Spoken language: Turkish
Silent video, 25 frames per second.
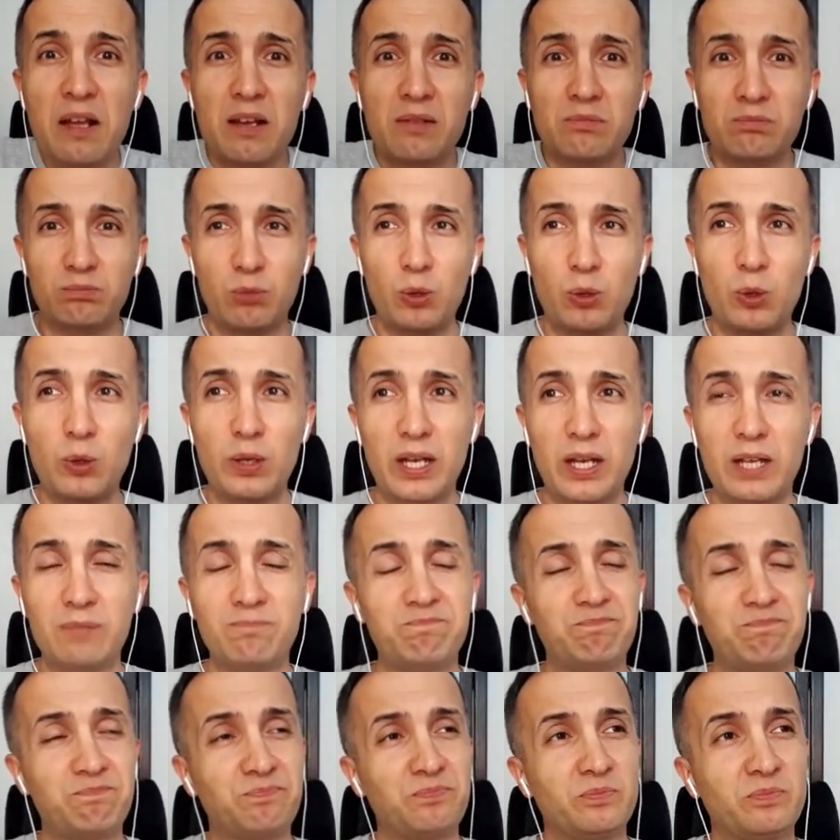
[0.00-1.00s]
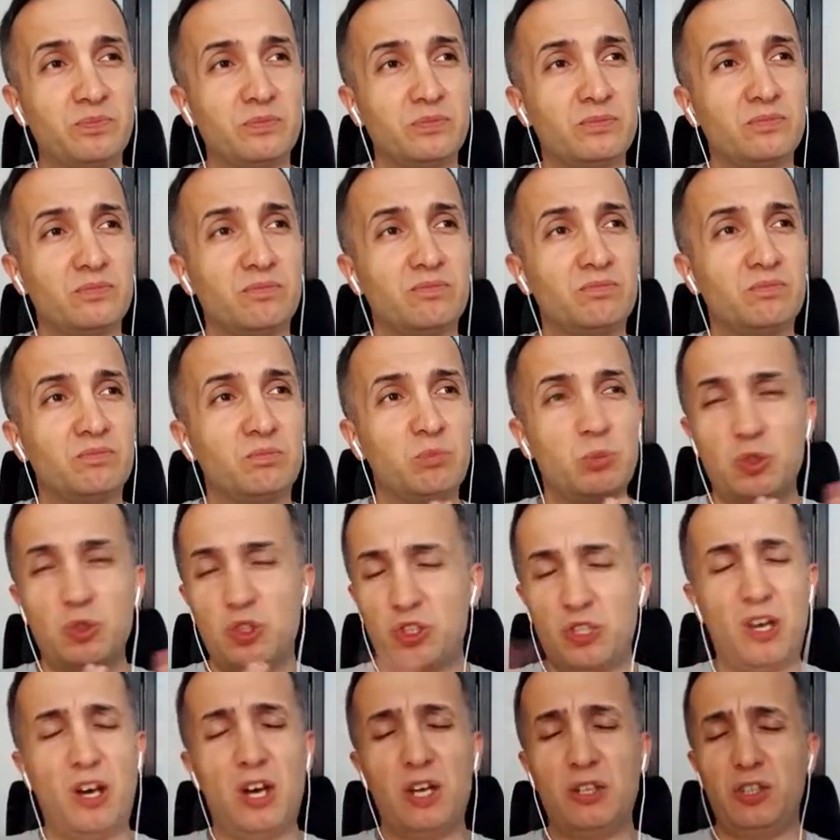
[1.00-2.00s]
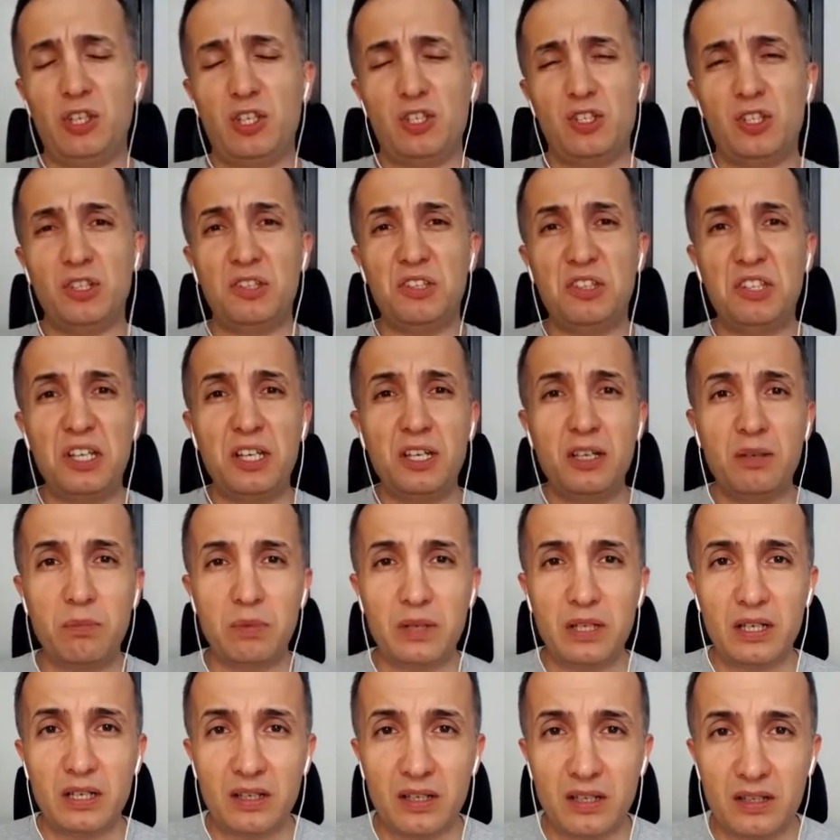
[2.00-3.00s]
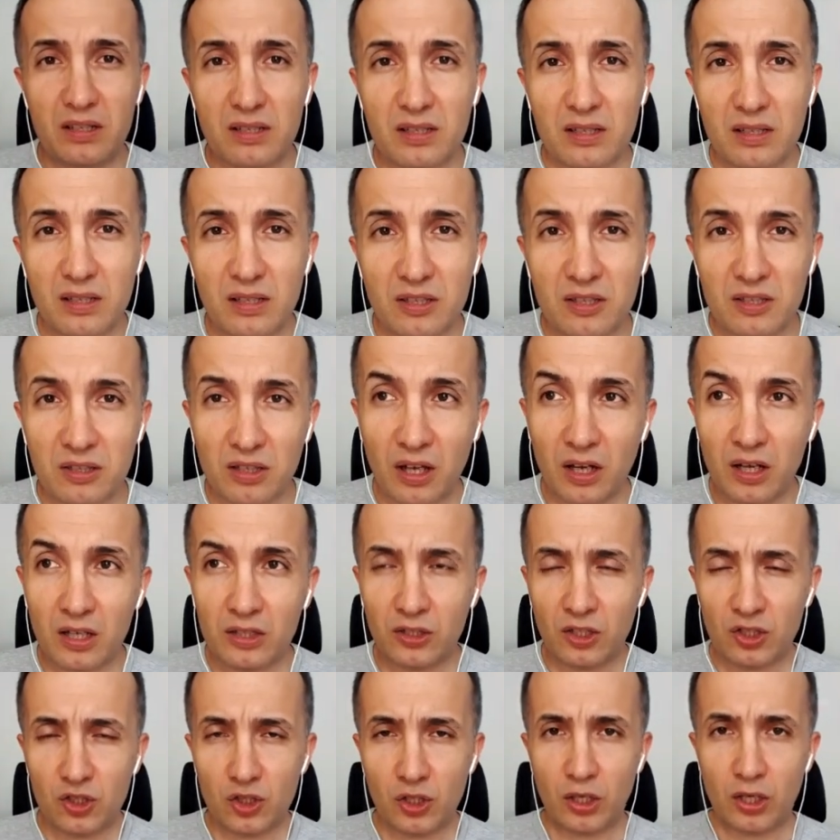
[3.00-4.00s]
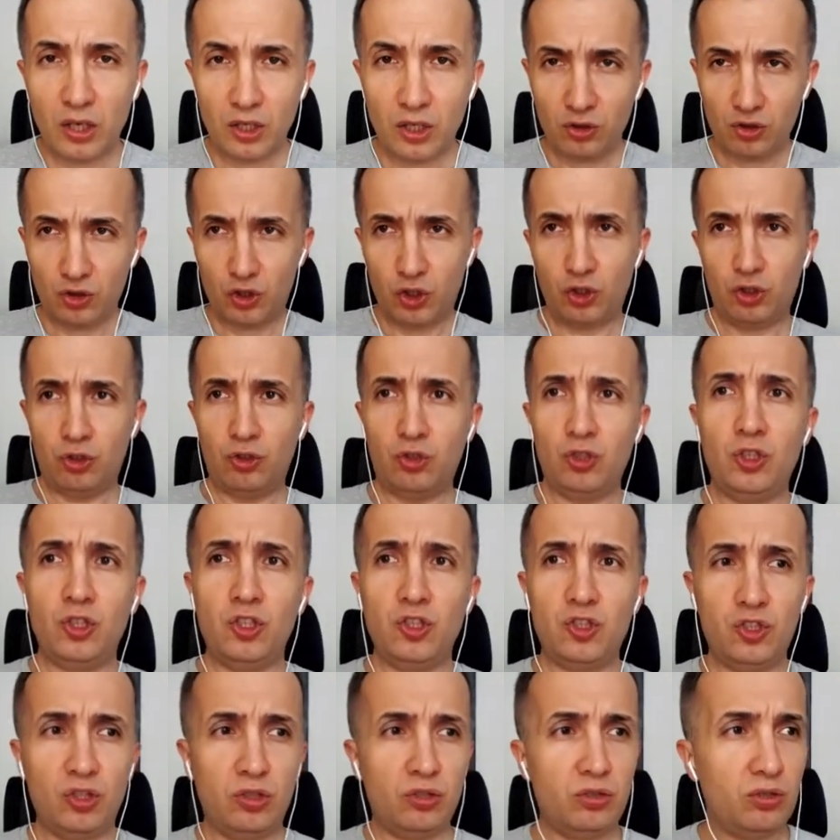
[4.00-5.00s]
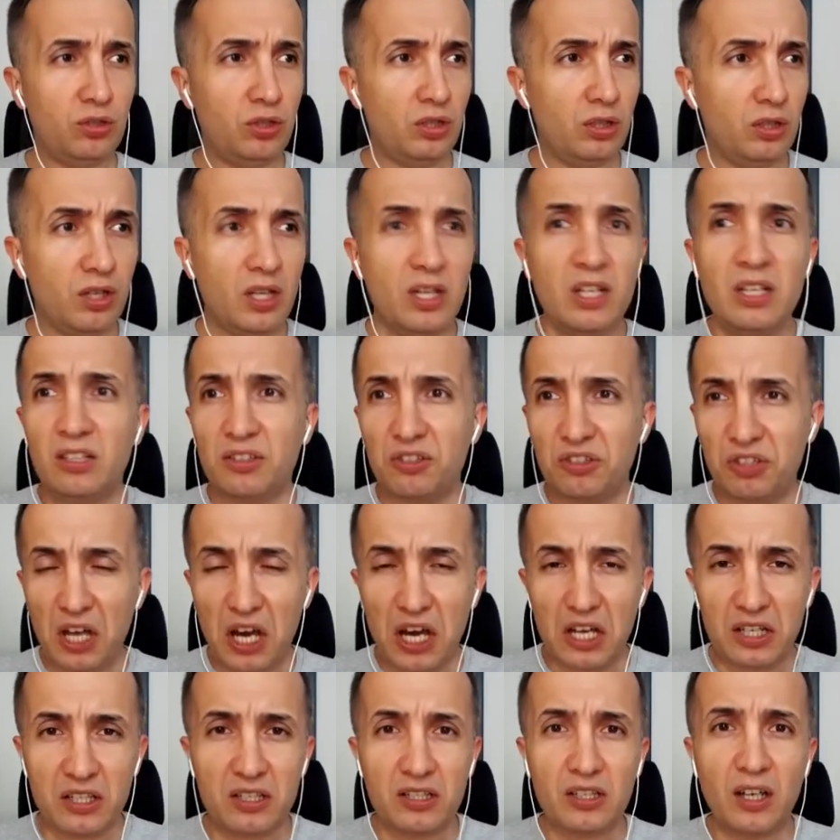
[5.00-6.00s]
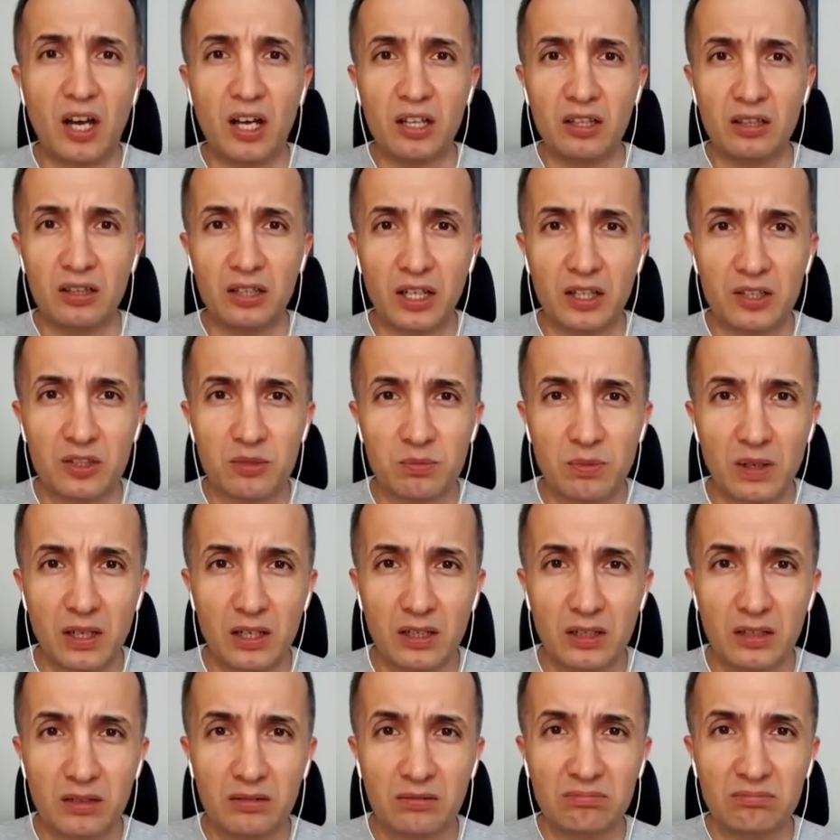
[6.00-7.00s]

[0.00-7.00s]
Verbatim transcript: böyle Hmm, sadece dil bilgisi, sadece ciddi ciddi ders anlatmak